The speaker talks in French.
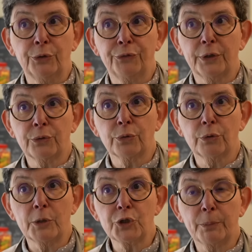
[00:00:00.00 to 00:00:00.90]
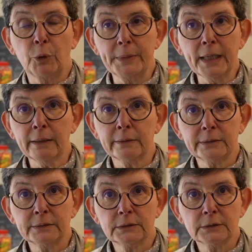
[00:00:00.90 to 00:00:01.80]
une facture de matière première
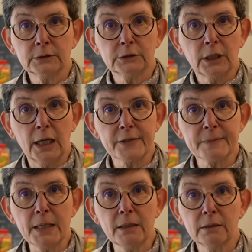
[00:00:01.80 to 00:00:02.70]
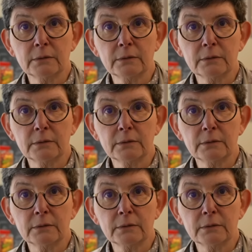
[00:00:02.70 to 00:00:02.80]
à la semaine.